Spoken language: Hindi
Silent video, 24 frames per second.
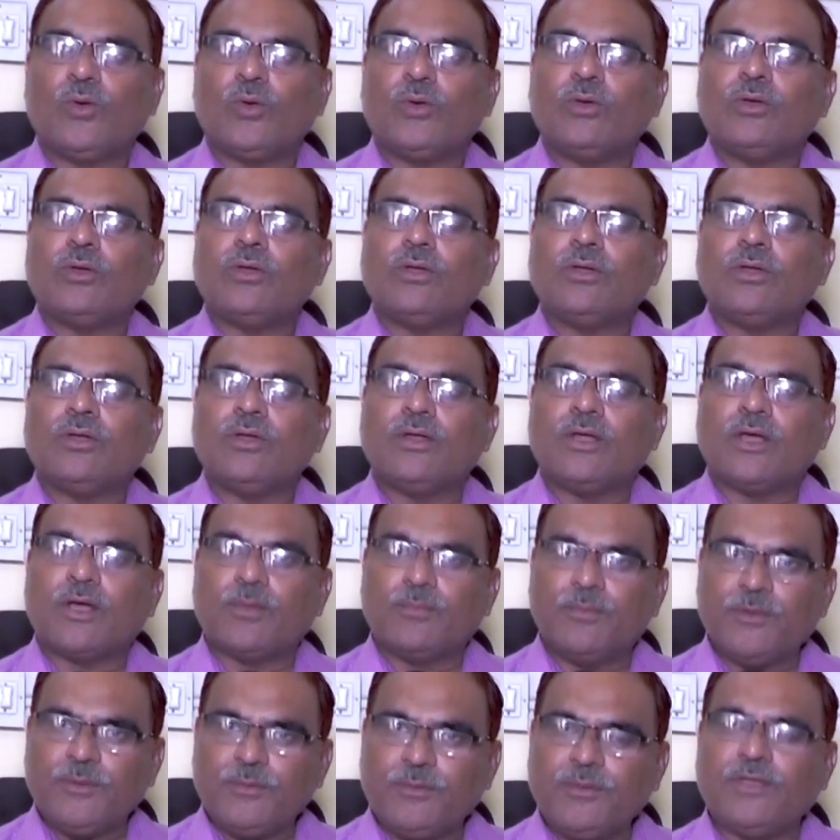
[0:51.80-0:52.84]
लोग
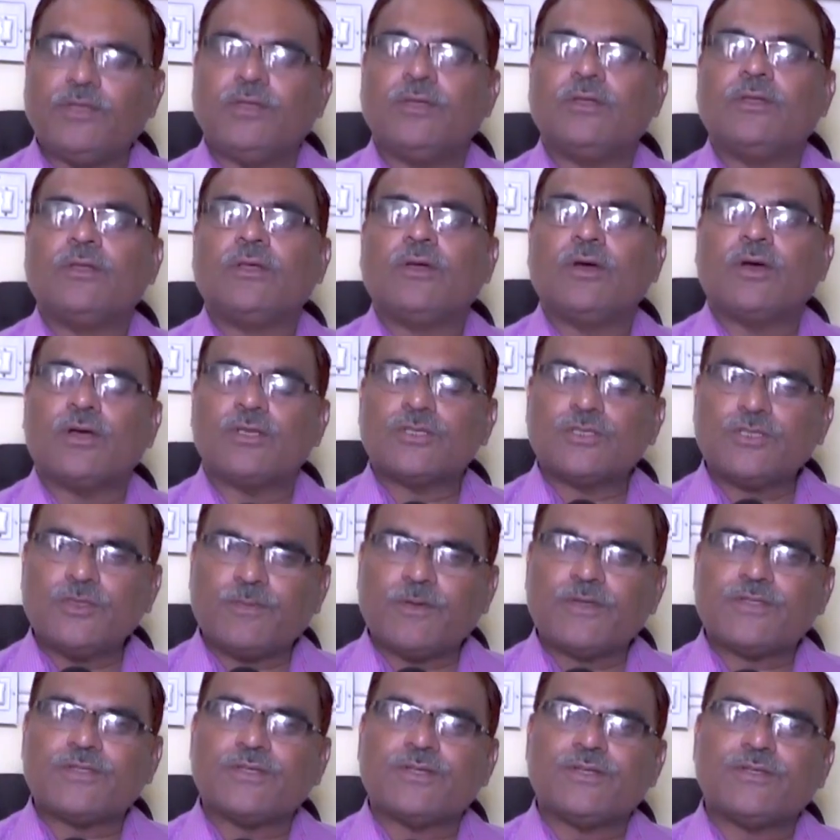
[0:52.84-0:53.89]
अभी भी
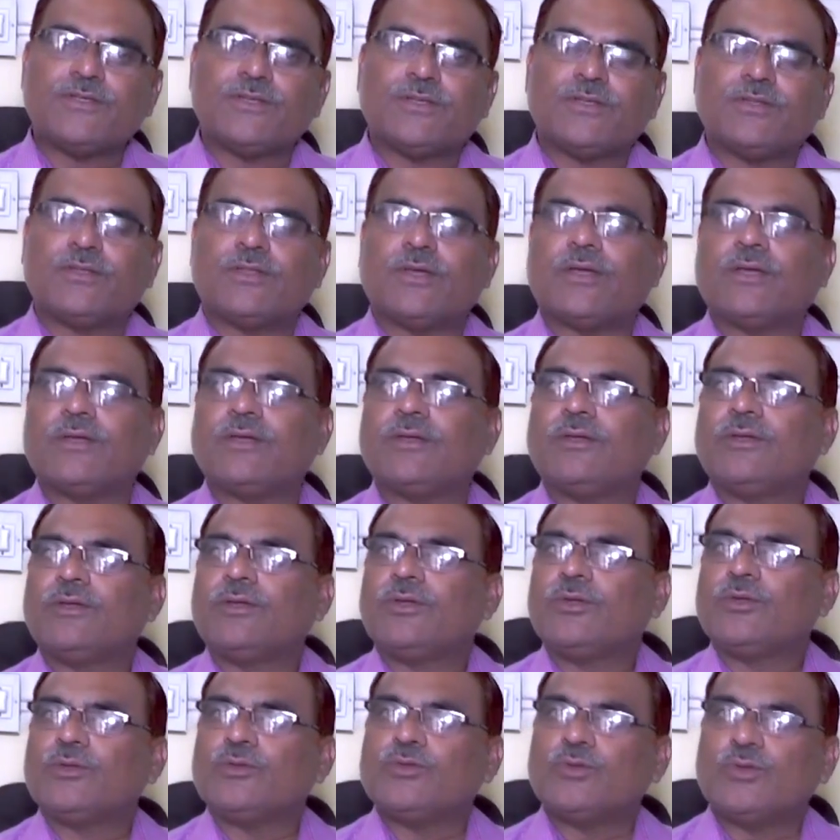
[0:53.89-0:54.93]
80 परसेंट जनता है
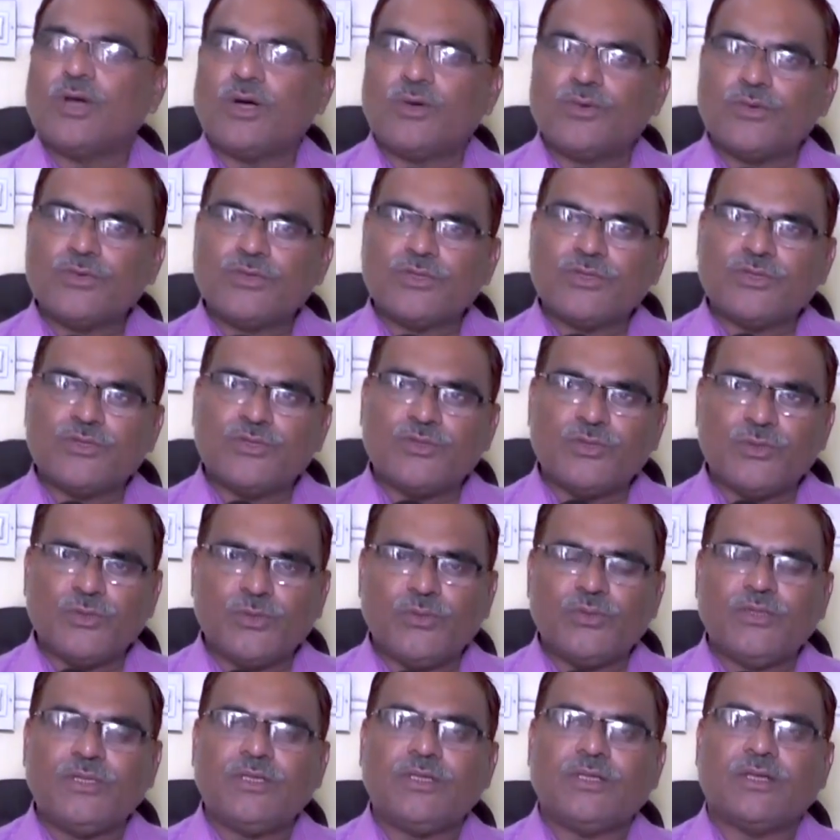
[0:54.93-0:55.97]
जो गांव से
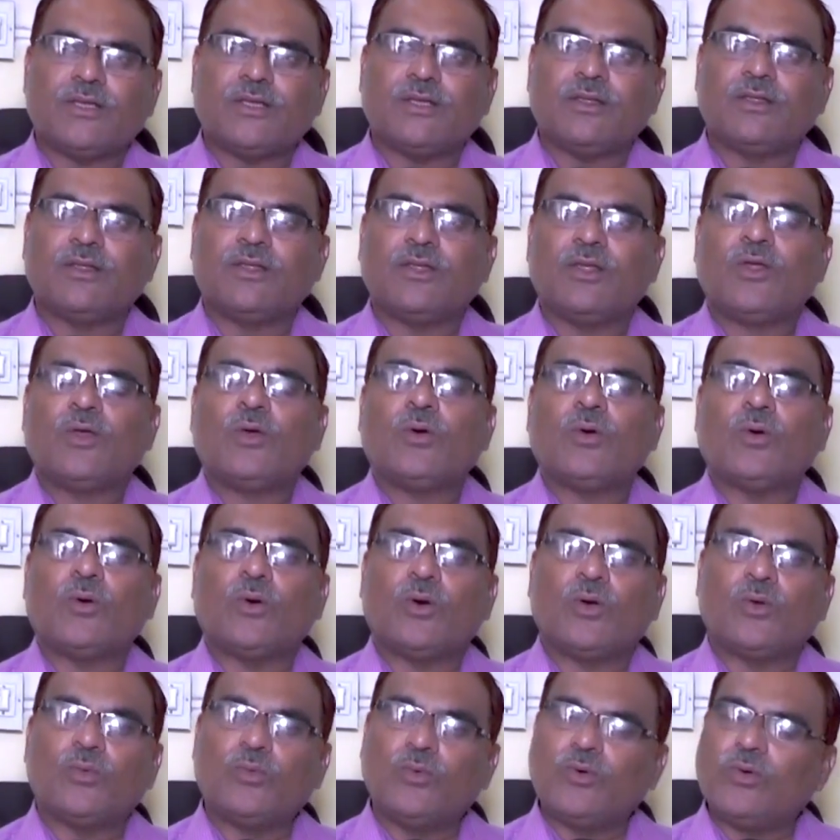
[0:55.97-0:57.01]
जुड़ी हुई है
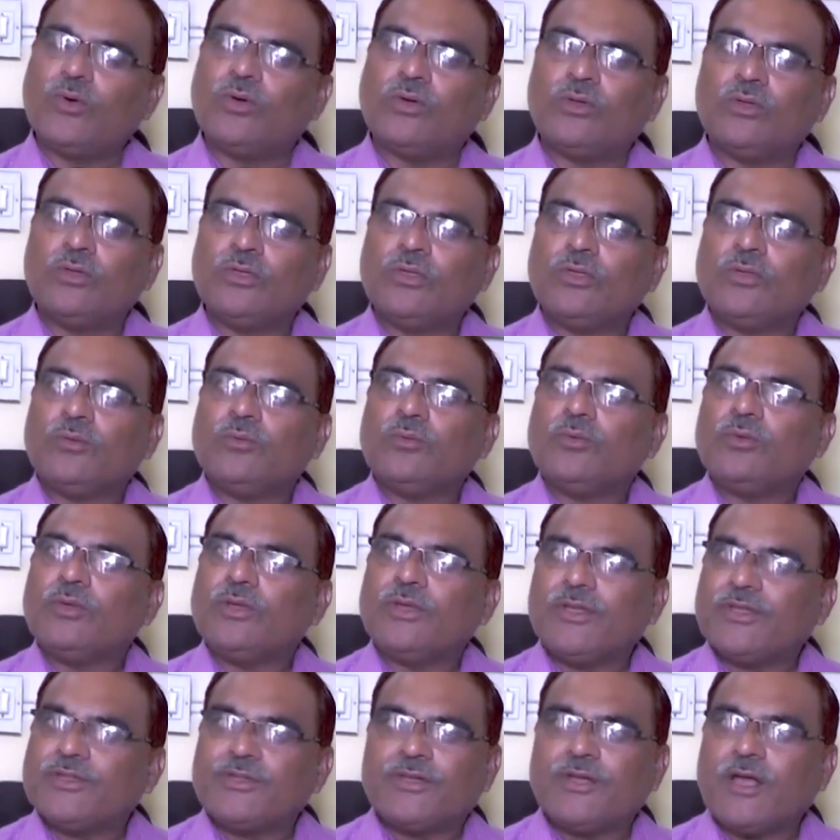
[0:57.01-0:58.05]
और वो
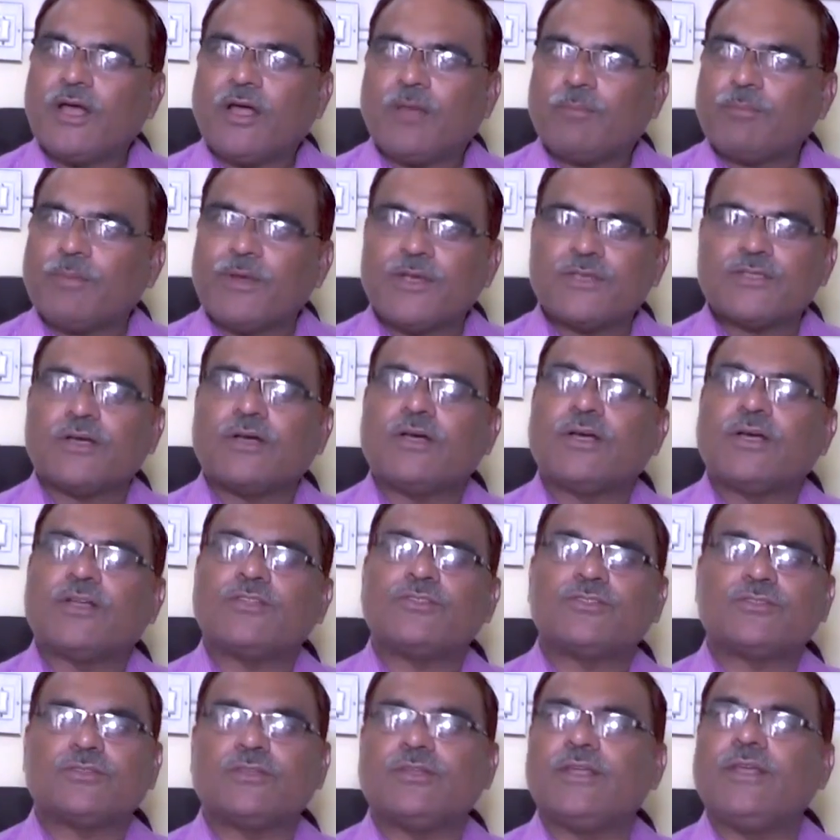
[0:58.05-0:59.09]
इतना पैसा
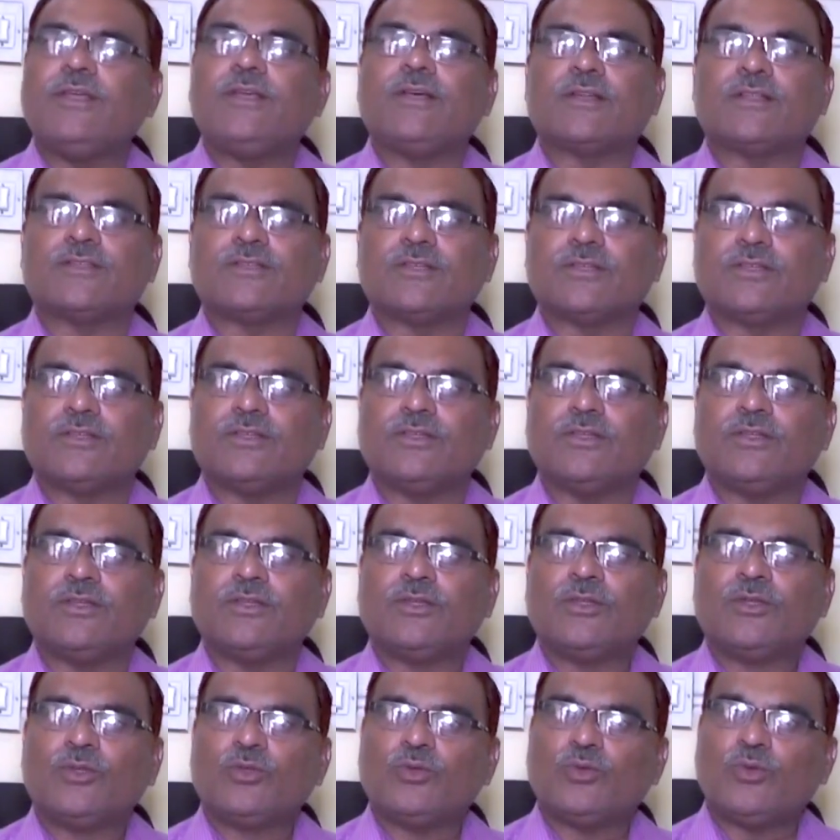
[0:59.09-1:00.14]
खर्च नहीं कर
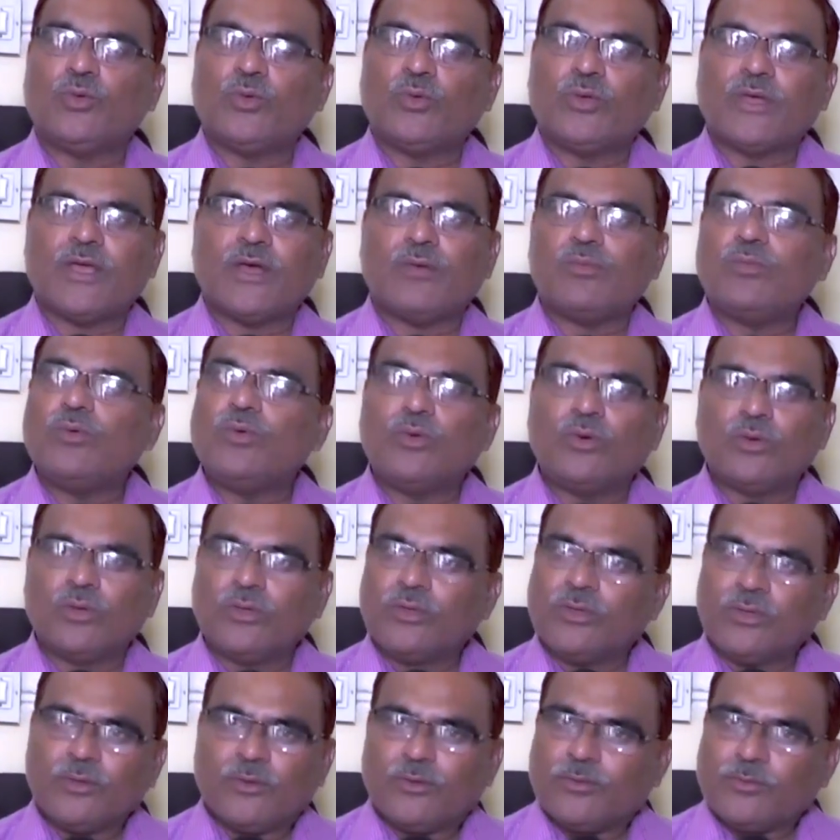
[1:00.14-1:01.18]
सकती तो क्या वो
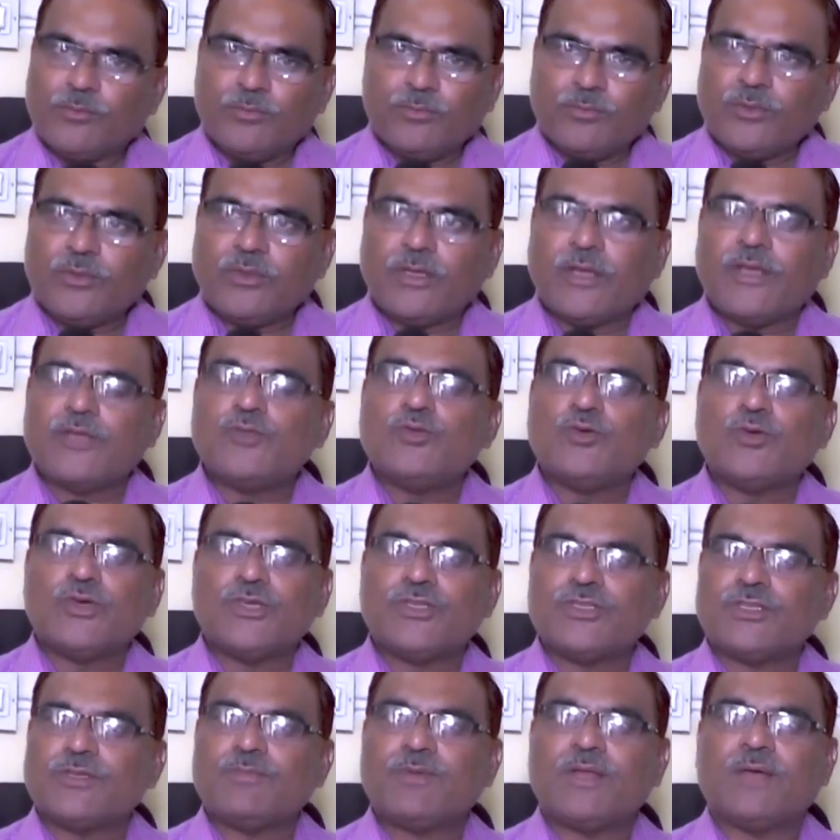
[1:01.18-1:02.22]

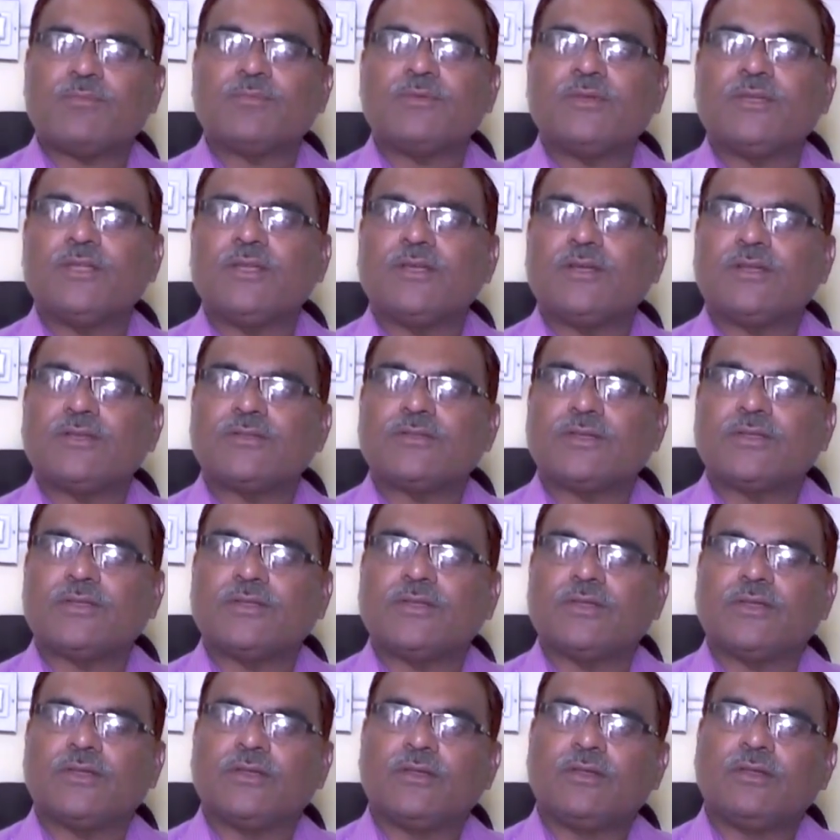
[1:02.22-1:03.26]
एजुकेशन प्राप्त नहीं कर
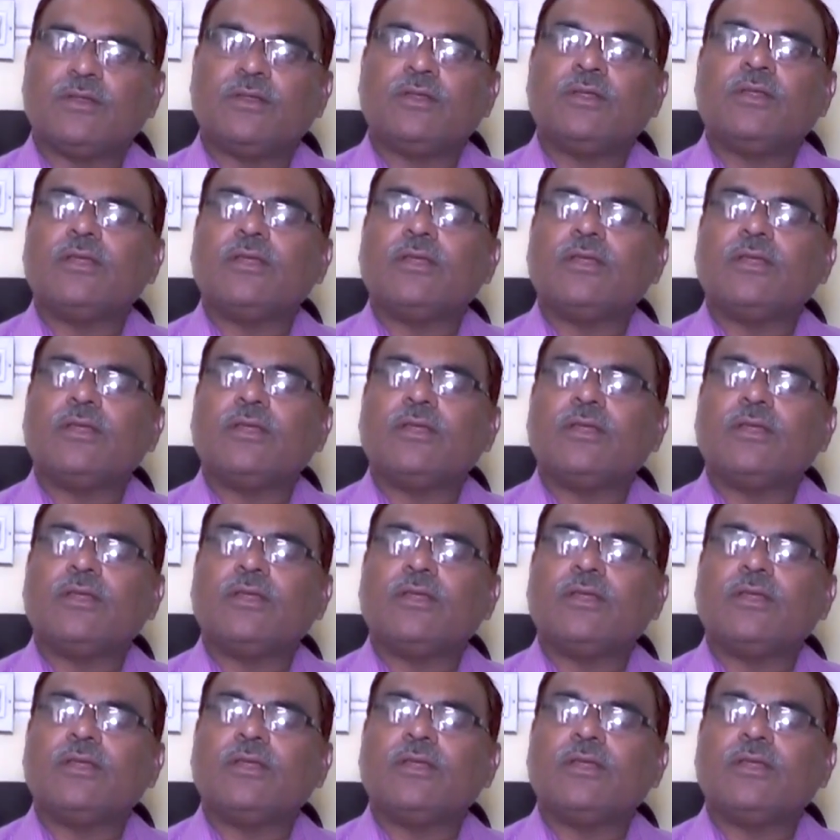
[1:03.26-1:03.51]
सकते